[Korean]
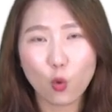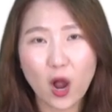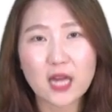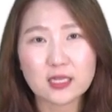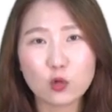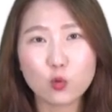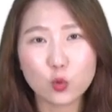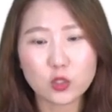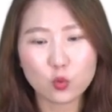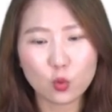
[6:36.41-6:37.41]
과세로
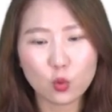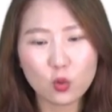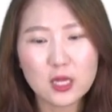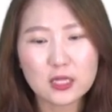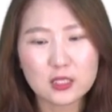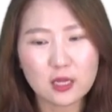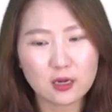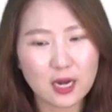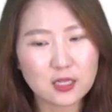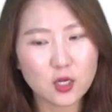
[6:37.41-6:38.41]
보시고
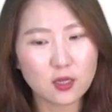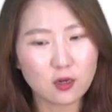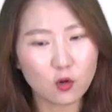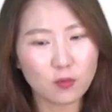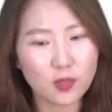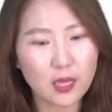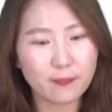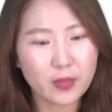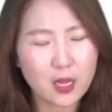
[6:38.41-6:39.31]
진행을 하셔야 되는 겁니다.